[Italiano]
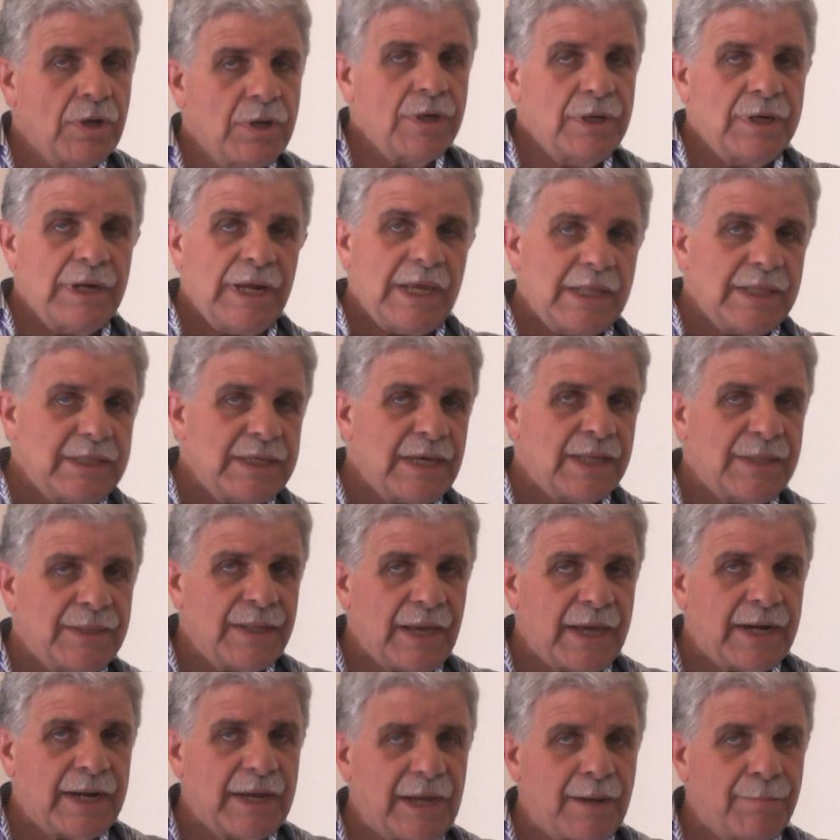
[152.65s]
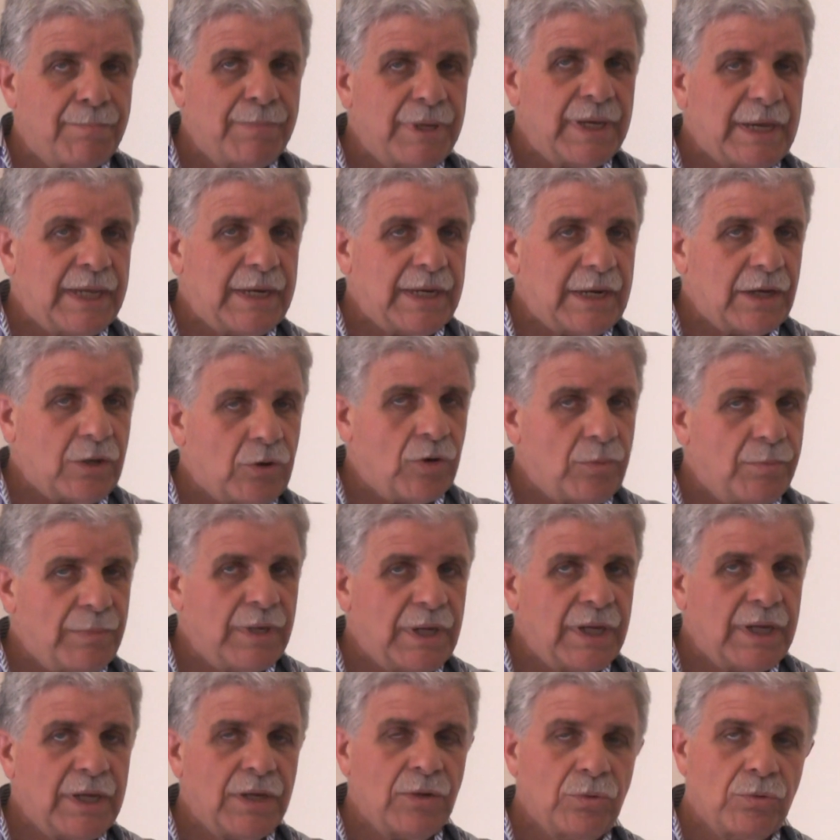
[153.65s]
né di andare a bere,
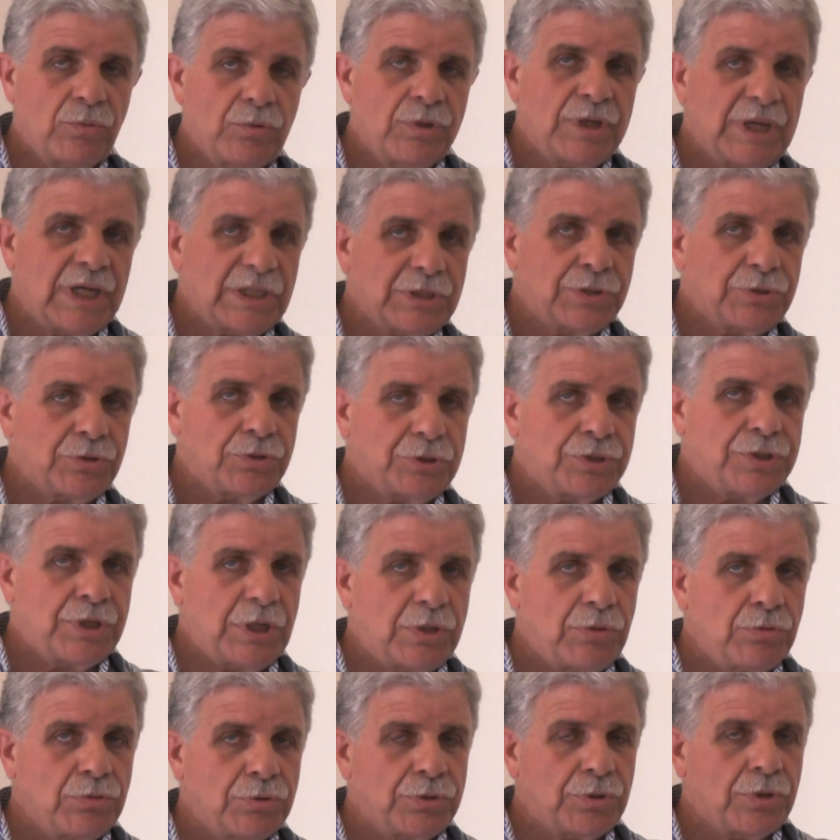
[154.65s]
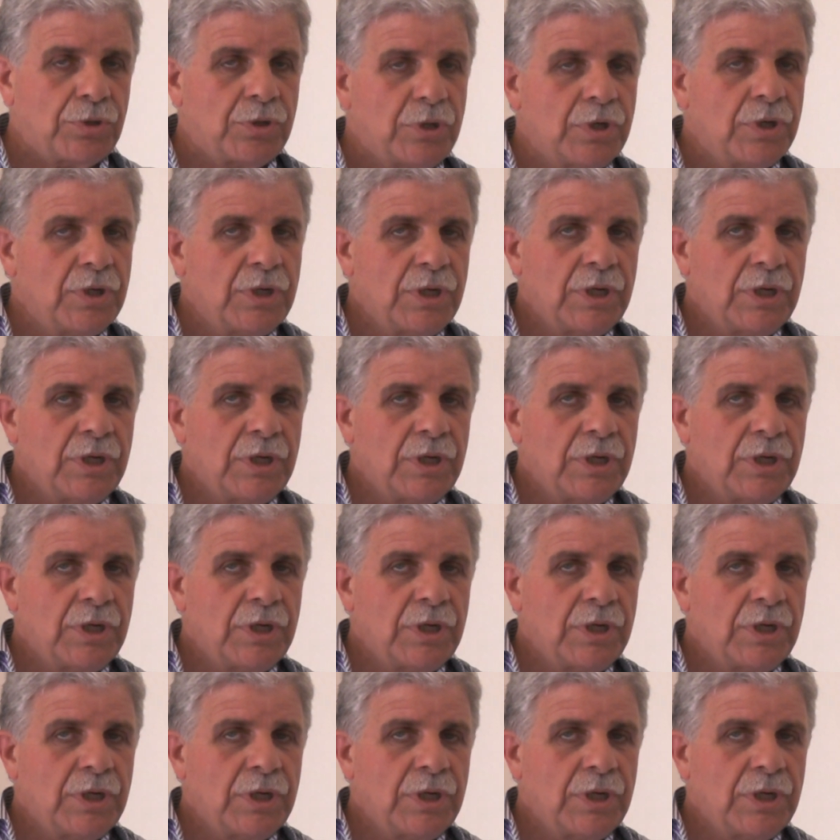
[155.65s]
come lui ha sostenuto,